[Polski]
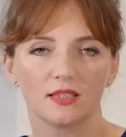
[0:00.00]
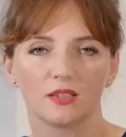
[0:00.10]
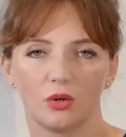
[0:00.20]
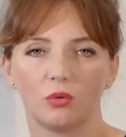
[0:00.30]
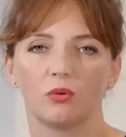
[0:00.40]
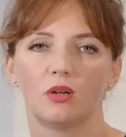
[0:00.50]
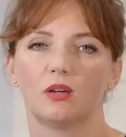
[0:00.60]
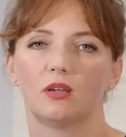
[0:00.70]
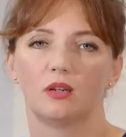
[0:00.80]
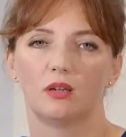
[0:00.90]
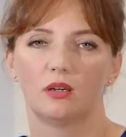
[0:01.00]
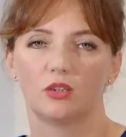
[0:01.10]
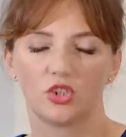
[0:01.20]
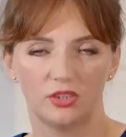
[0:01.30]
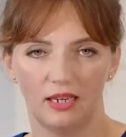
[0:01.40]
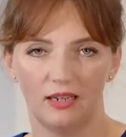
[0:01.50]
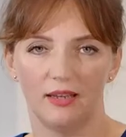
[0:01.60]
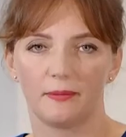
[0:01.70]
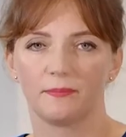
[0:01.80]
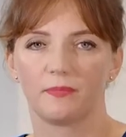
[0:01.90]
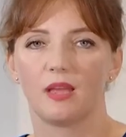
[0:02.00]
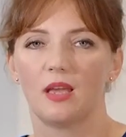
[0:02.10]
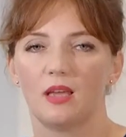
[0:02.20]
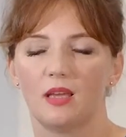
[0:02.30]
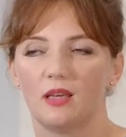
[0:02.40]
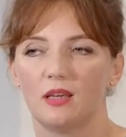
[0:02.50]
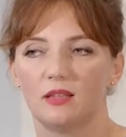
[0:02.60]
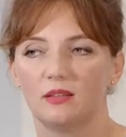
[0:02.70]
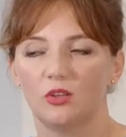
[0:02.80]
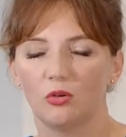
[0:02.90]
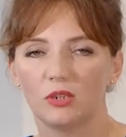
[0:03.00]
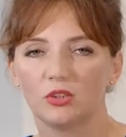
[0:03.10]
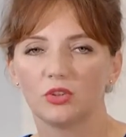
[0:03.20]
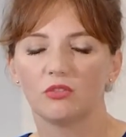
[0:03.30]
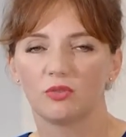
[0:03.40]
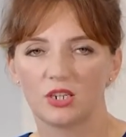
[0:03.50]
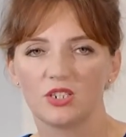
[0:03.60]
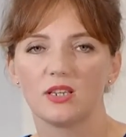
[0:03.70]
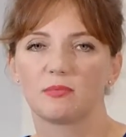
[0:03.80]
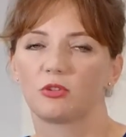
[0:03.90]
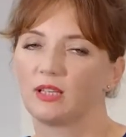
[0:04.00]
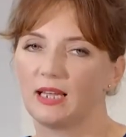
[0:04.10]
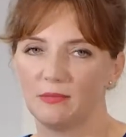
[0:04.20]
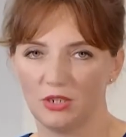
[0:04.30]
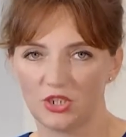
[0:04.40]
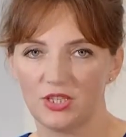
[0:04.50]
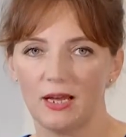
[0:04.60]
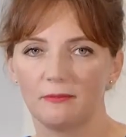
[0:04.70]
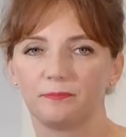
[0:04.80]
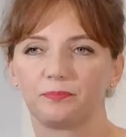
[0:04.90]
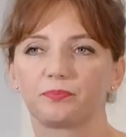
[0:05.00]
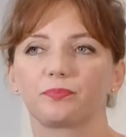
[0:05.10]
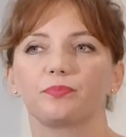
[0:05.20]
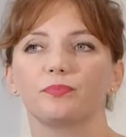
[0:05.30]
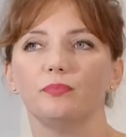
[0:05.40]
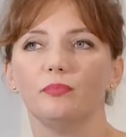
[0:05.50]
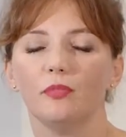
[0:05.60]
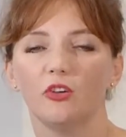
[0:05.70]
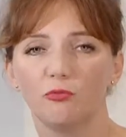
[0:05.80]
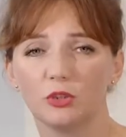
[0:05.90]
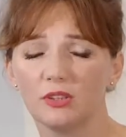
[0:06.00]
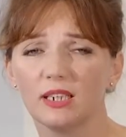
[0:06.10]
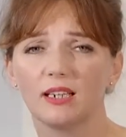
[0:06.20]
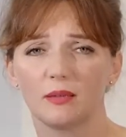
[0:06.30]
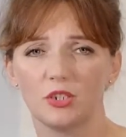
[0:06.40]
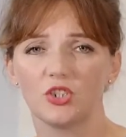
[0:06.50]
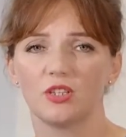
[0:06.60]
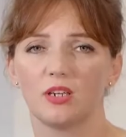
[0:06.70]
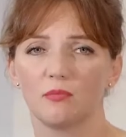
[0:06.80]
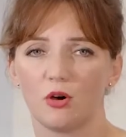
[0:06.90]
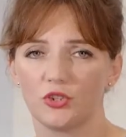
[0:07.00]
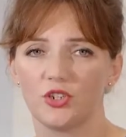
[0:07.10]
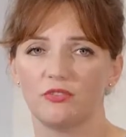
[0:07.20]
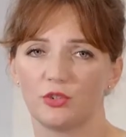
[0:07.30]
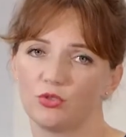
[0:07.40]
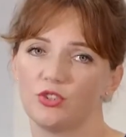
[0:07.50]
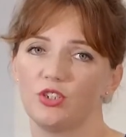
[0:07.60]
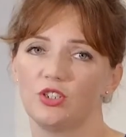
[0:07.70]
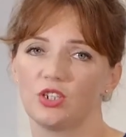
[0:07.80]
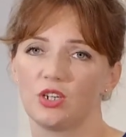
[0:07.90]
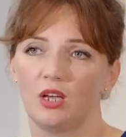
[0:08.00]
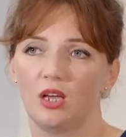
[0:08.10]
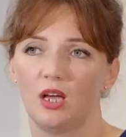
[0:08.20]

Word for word: są czytelne. Tą metodą właśnie jest metoda chemiczna. W metodach chemicznych możecie wyróżnić